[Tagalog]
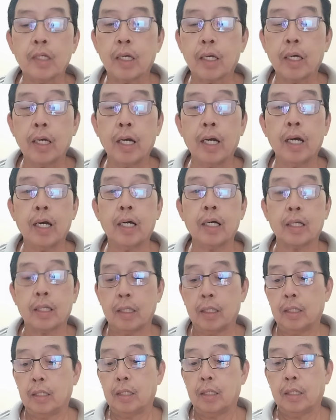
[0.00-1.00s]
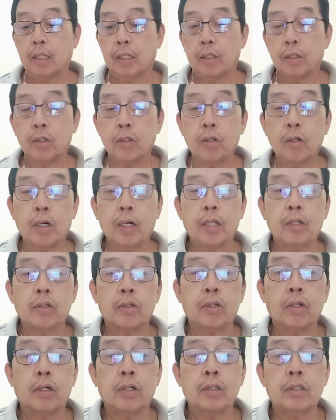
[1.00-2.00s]
Kaya, yun ang ano
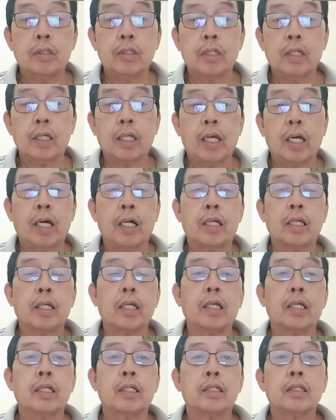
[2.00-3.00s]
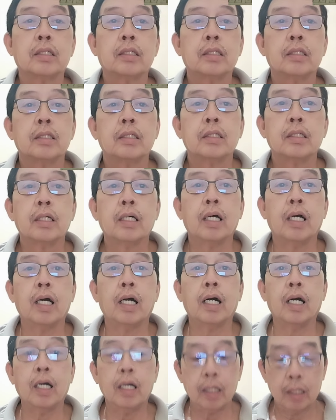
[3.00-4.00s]
doon, nangyari. Ha?
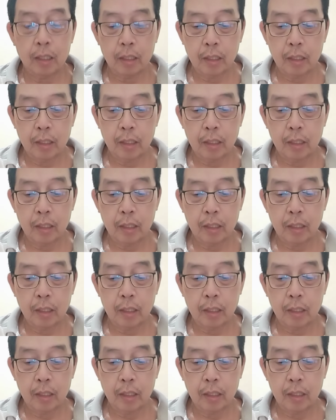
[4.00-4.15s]
Ah.